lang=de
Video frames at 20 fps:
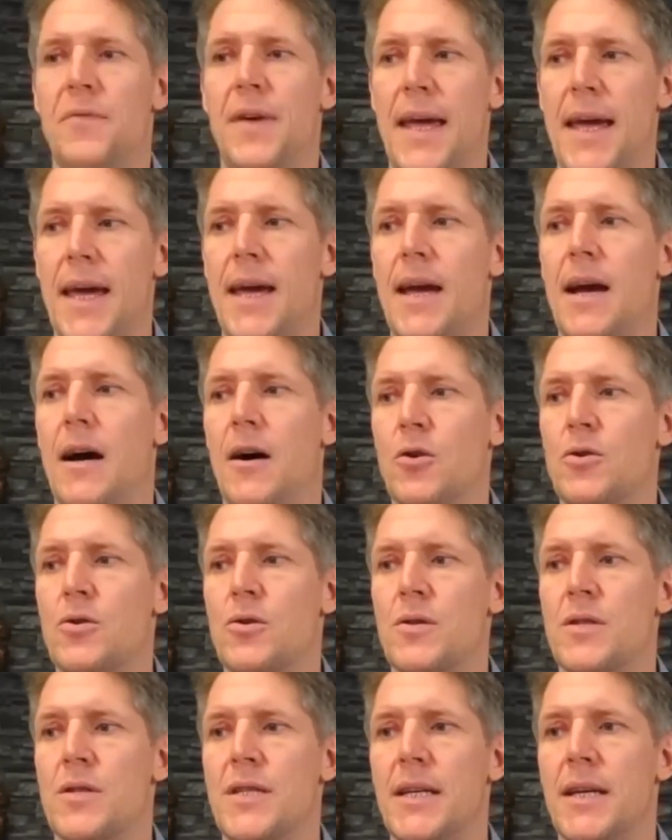
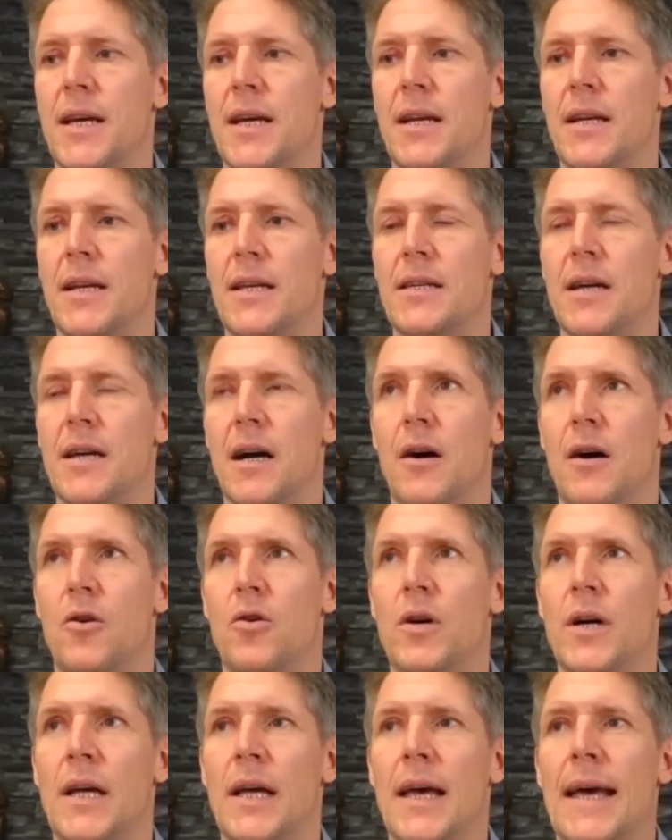E-Autos sicherlich
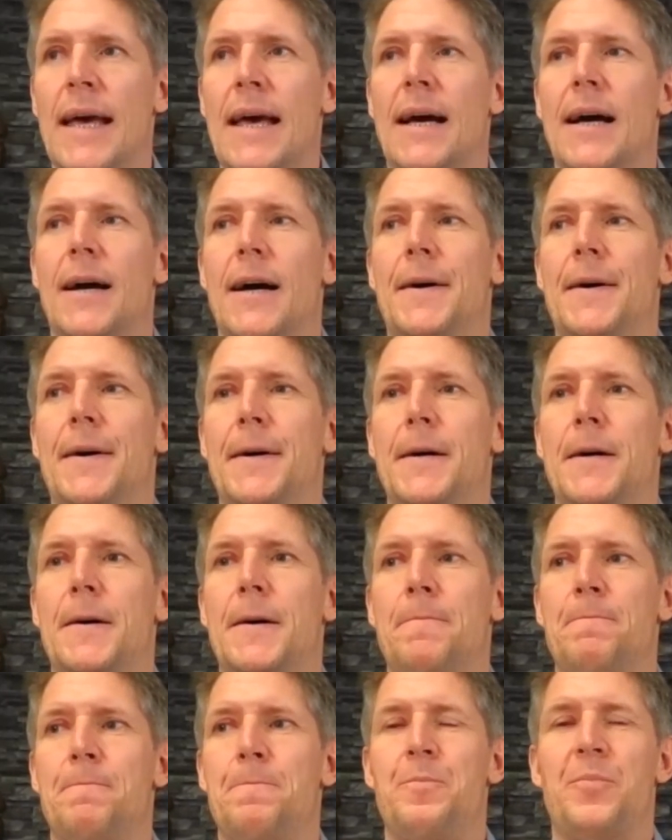auch.
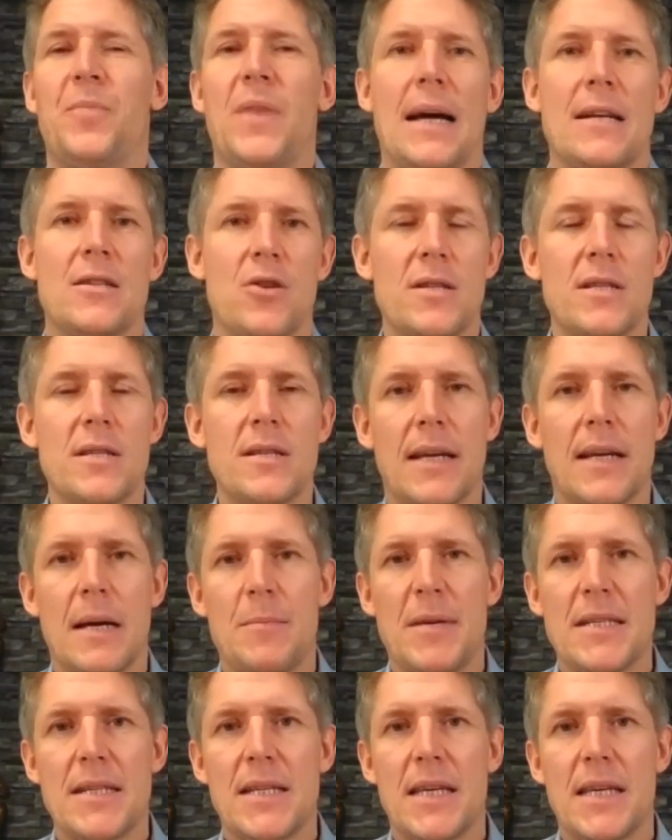Ähm, ansonsten kann
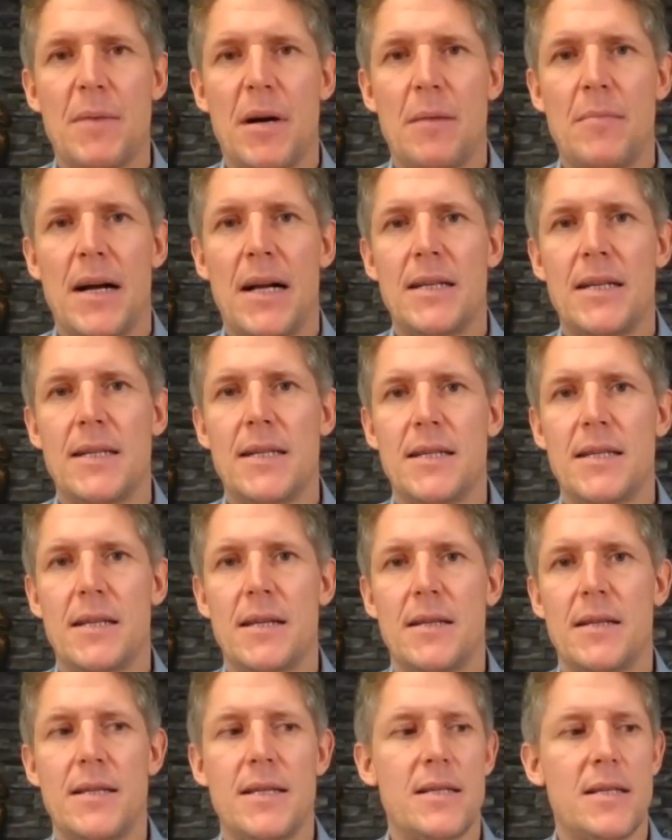man sich immer mal
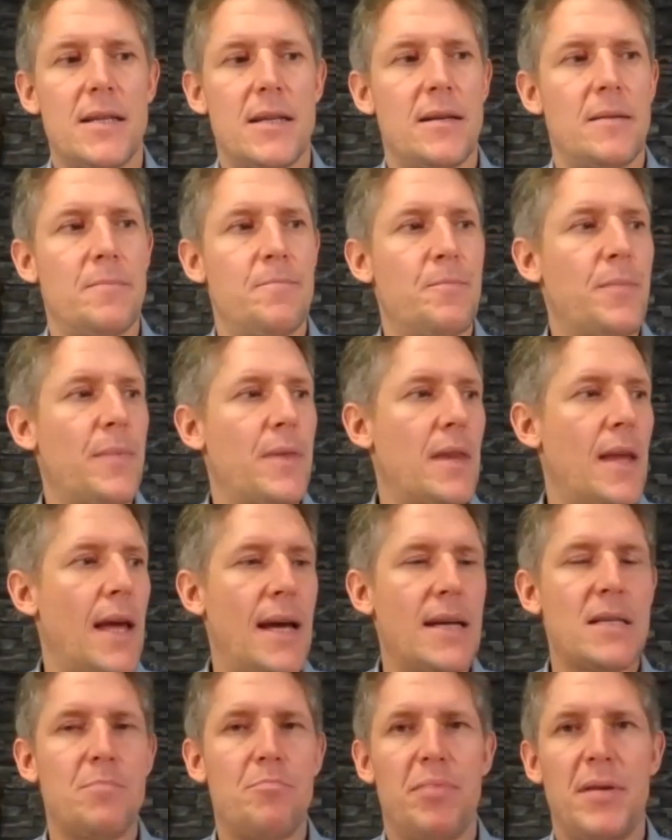diese, diese
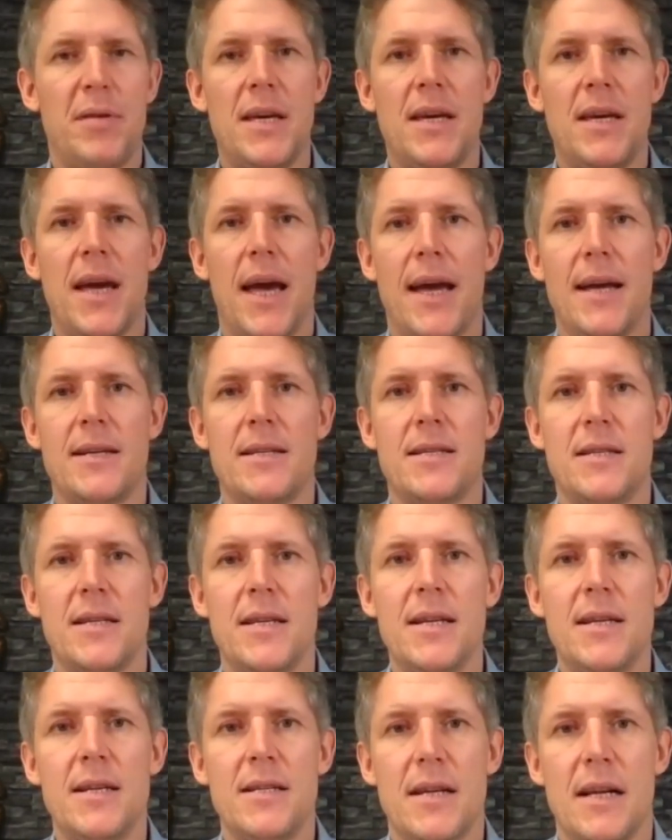
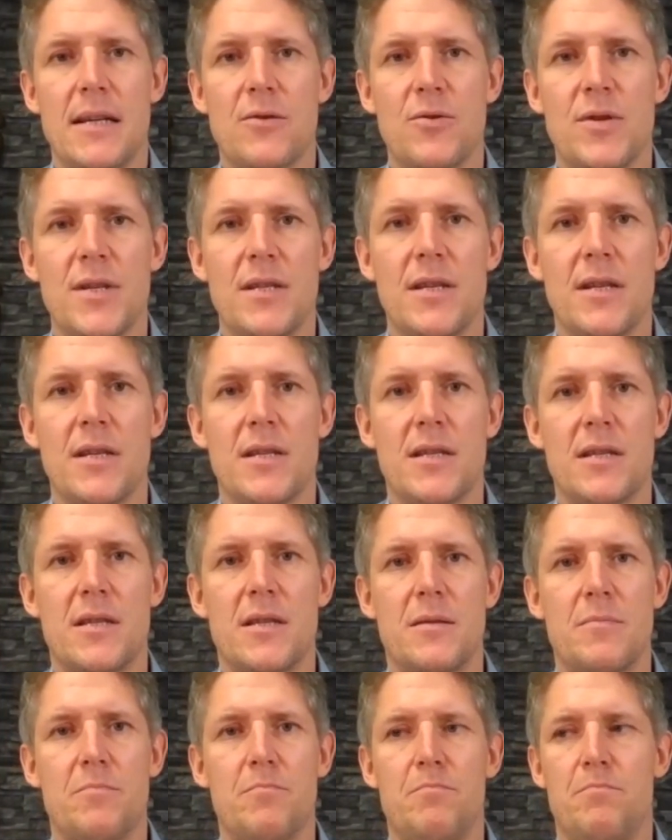SPACs, also diese
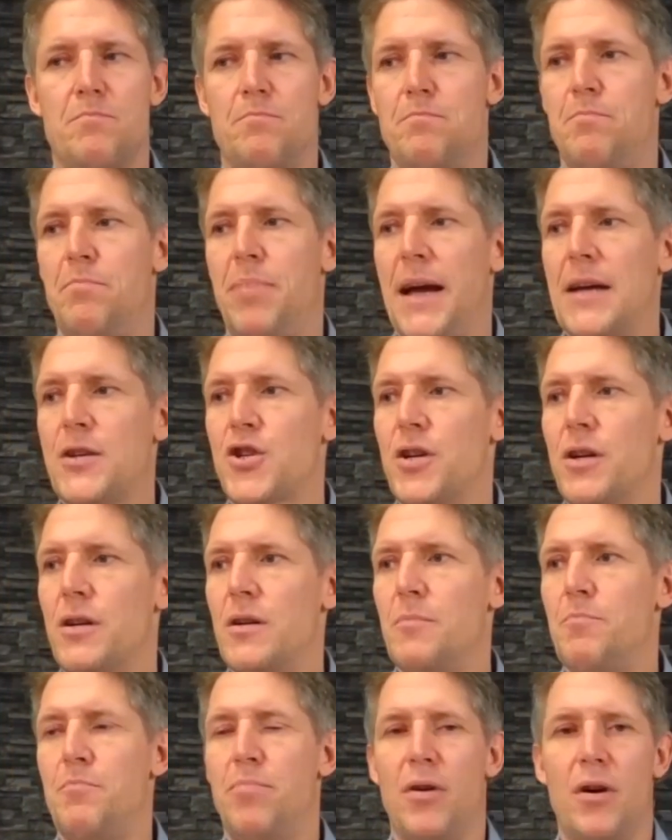
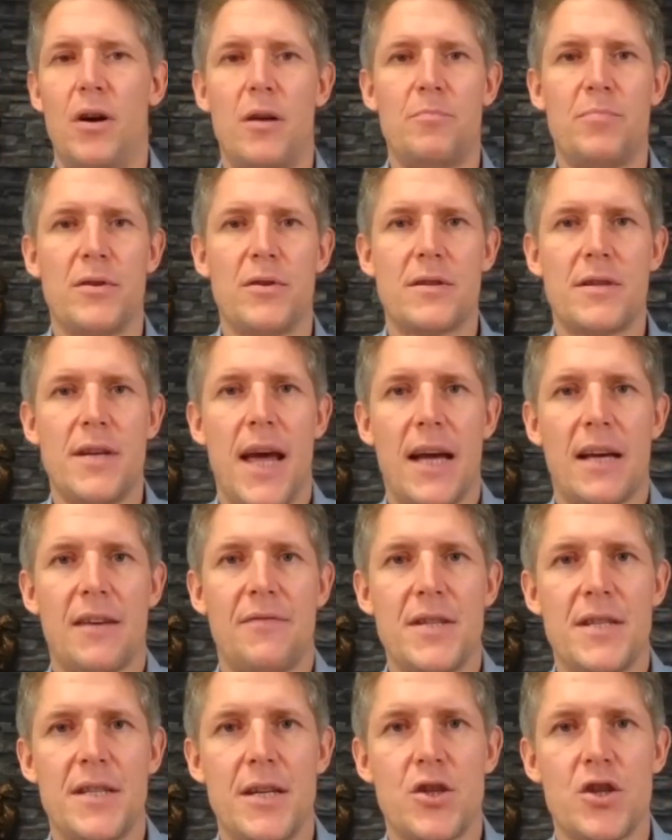Special Purpose
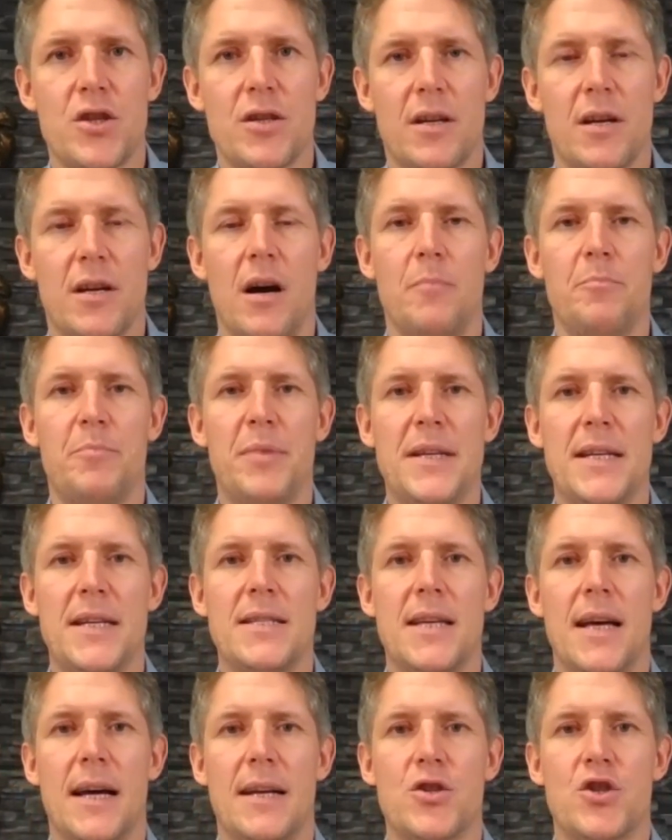Acquisition
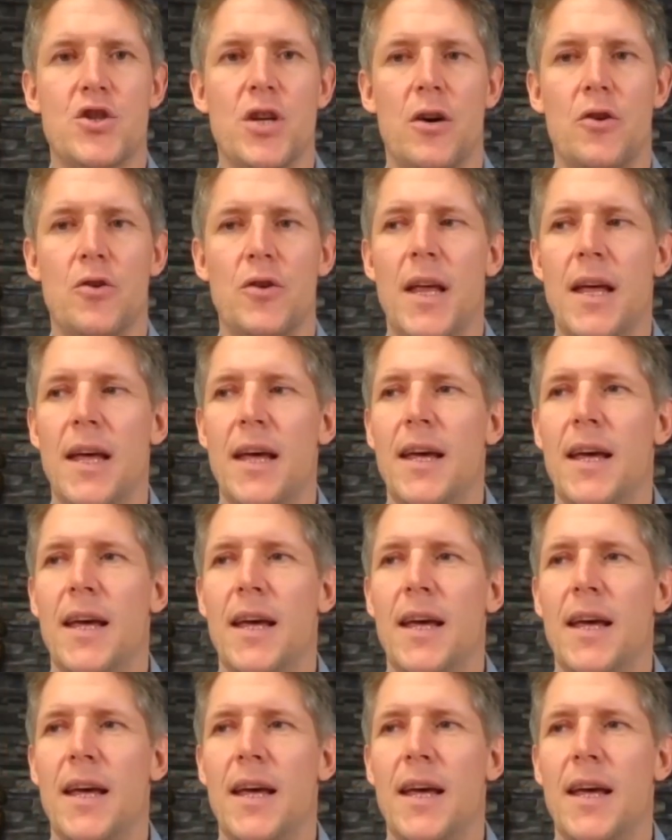Companies anschauen.